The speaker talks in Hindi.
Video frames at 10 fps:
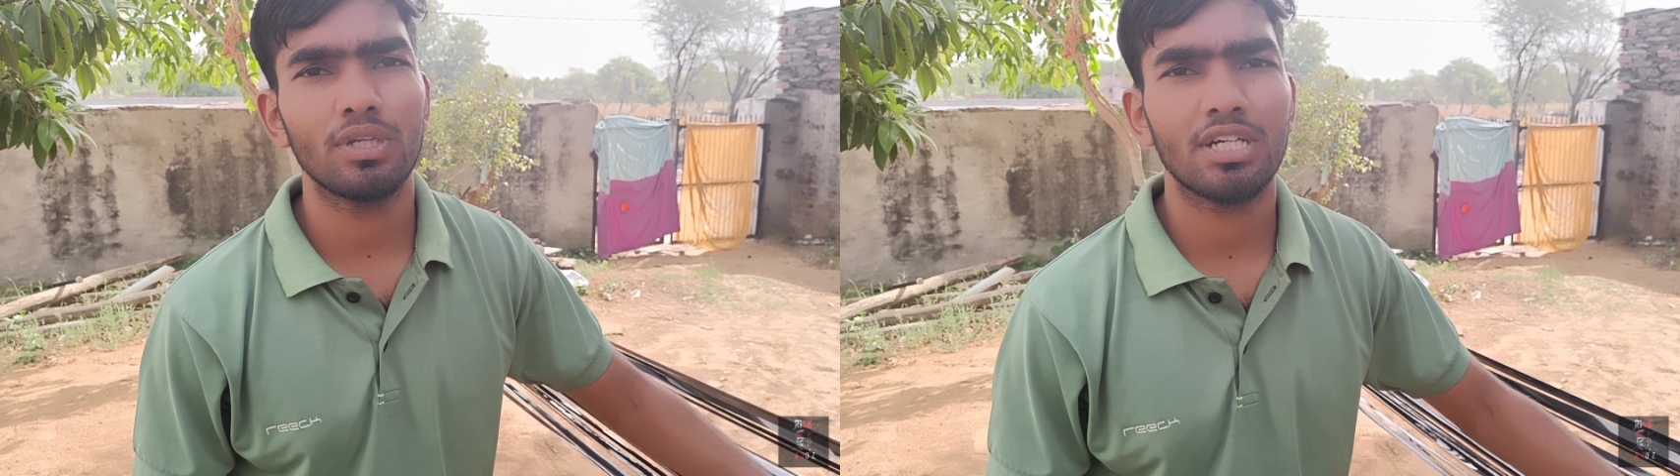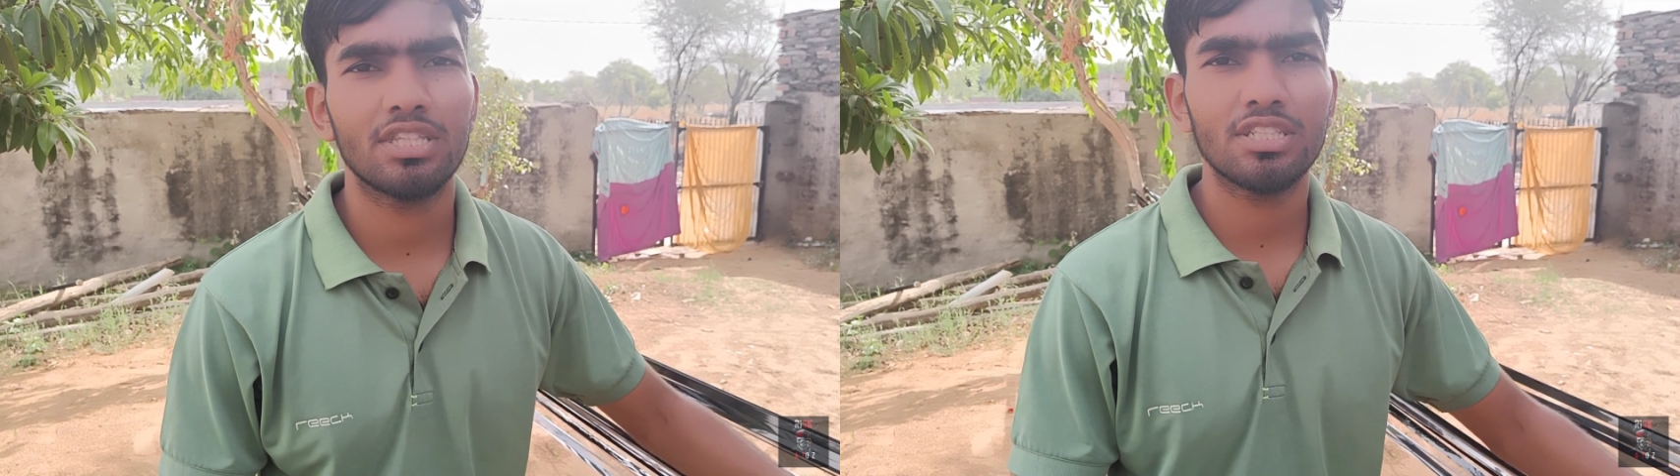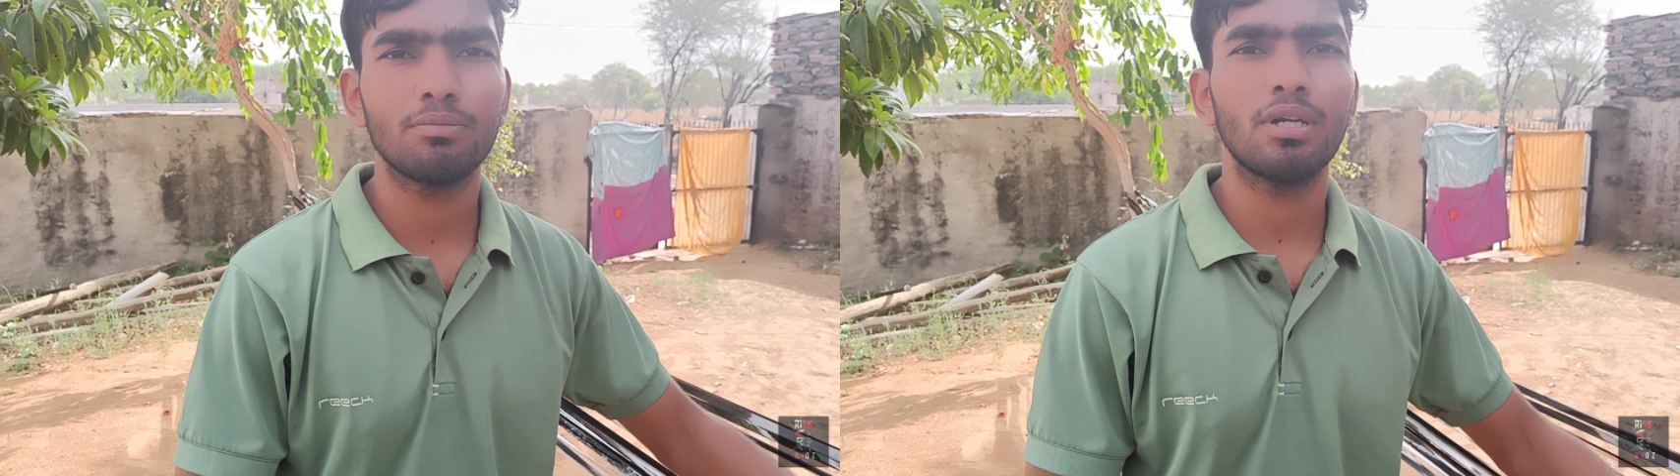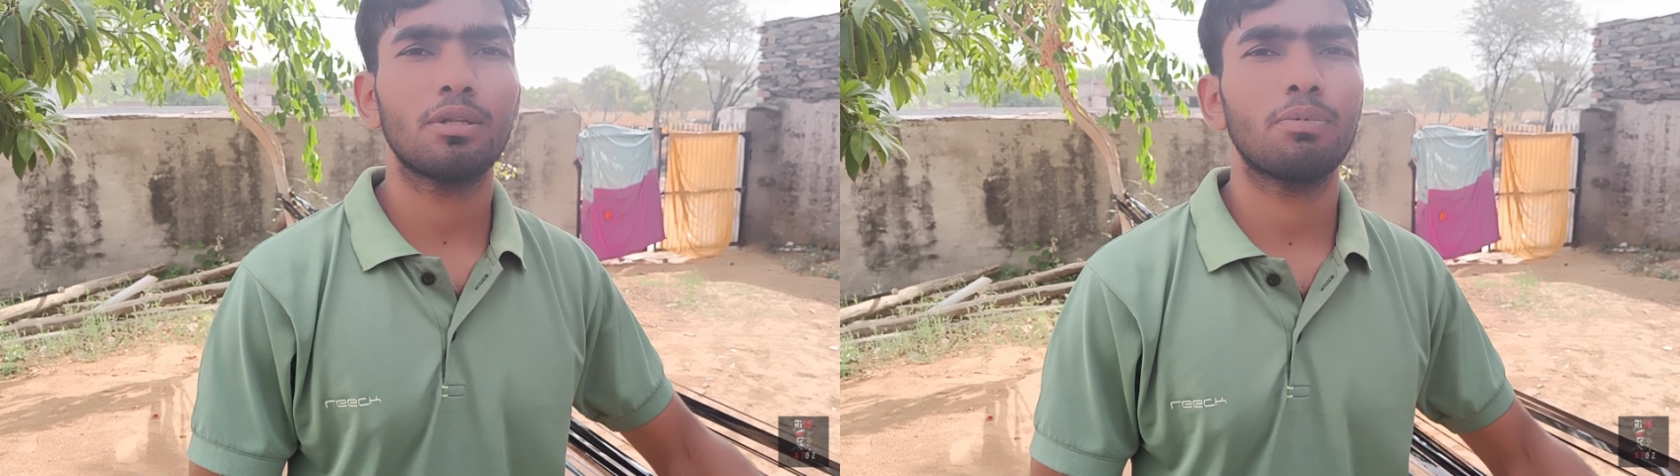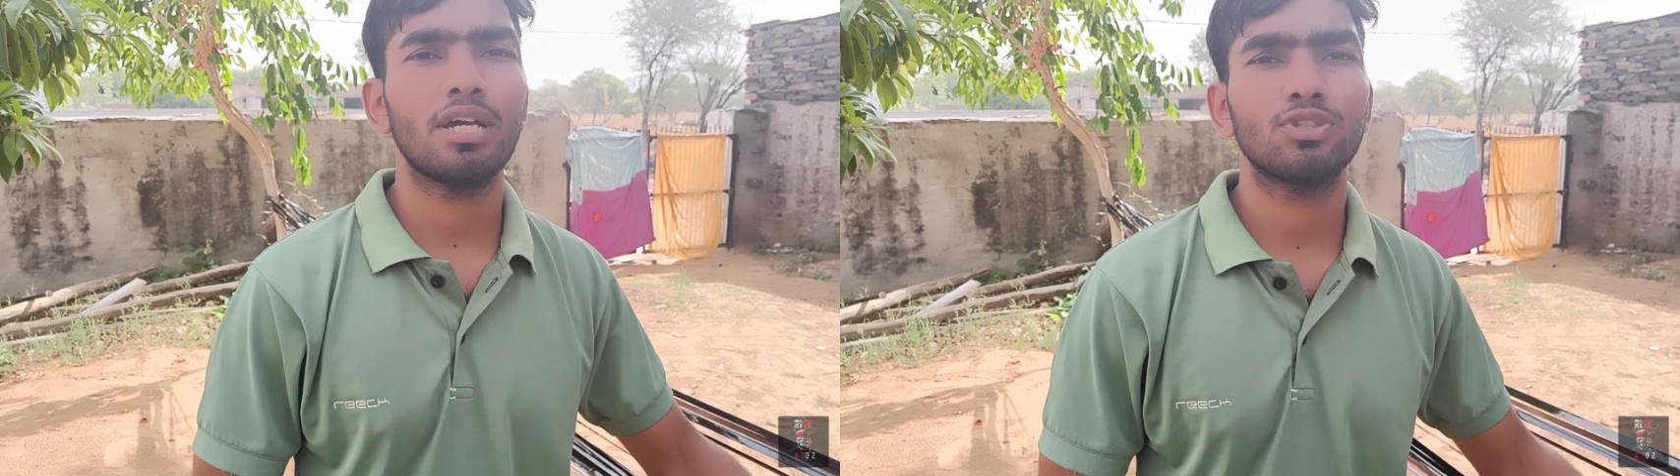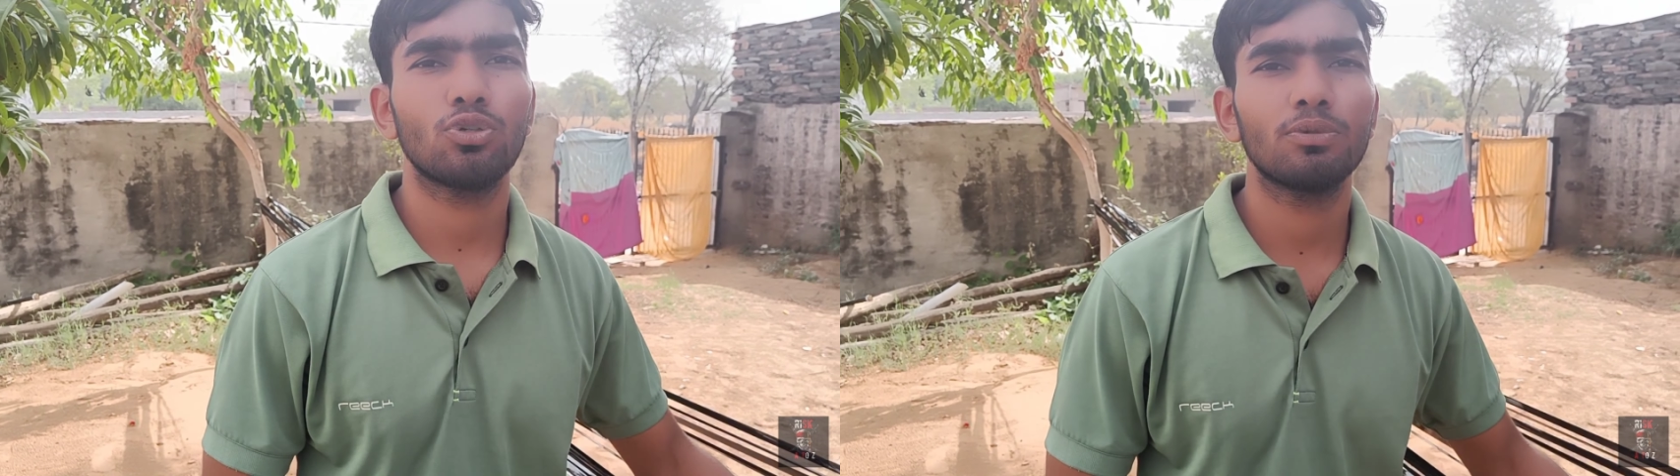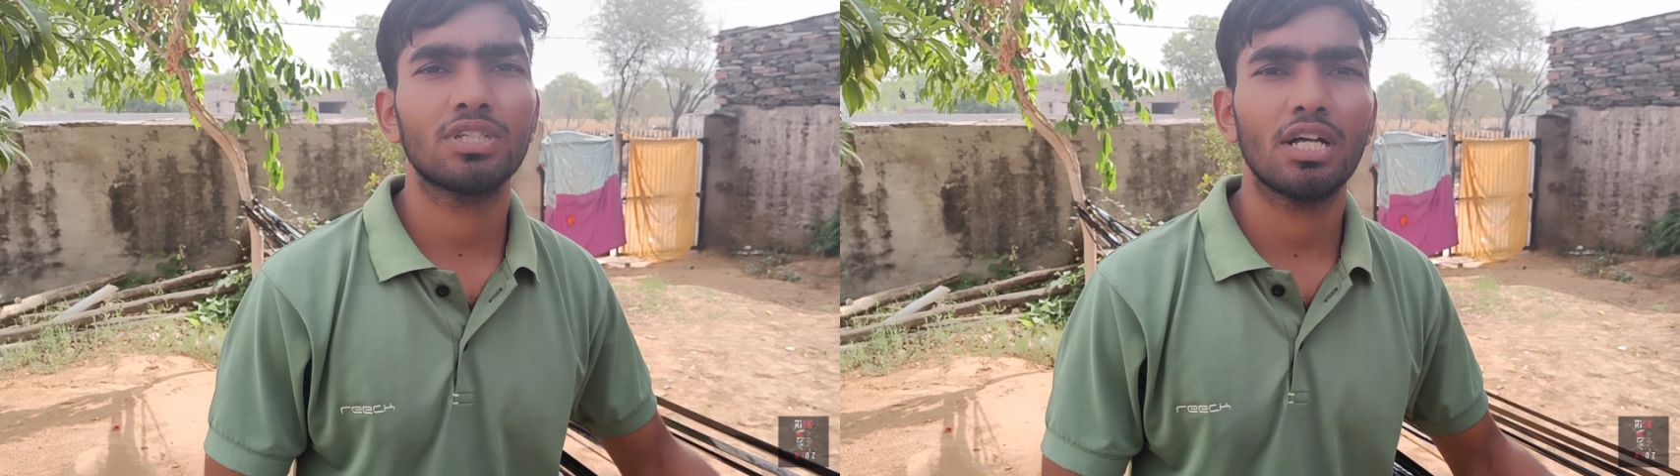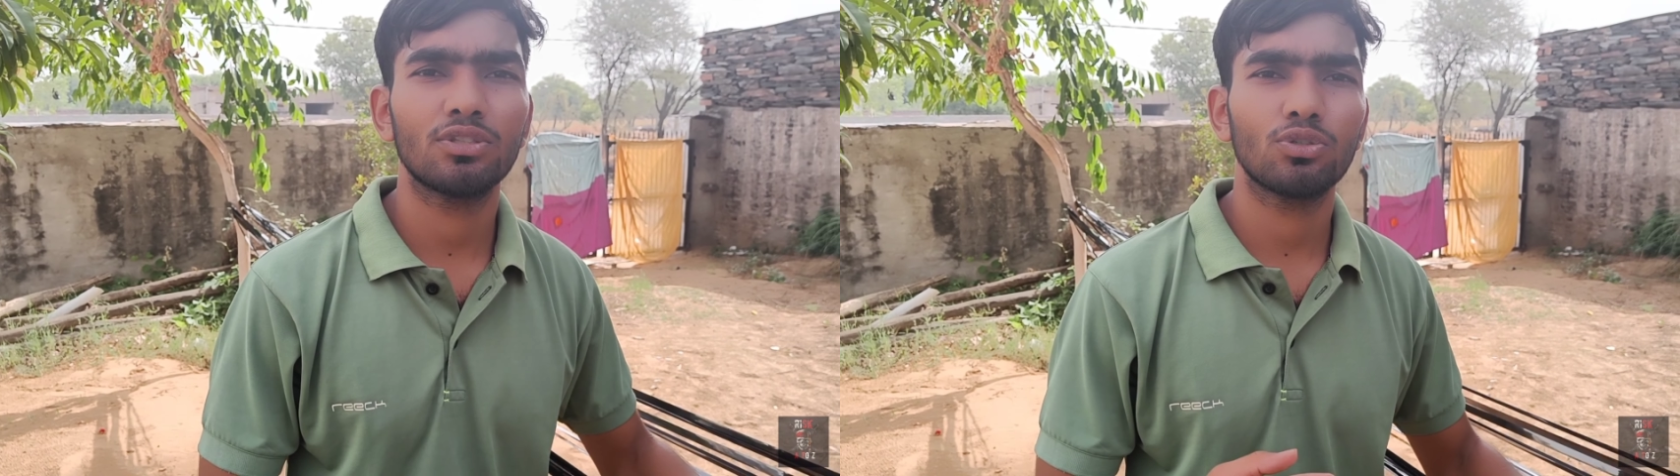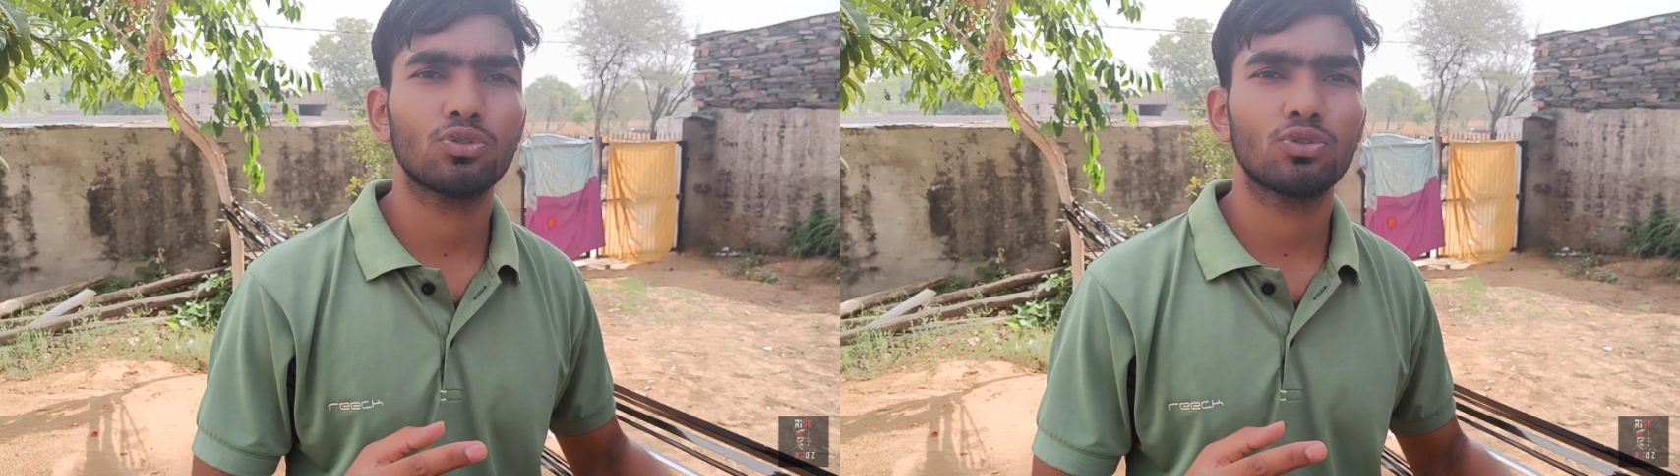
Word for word: 31 मल्टीप्लाई चौबीस सात सौ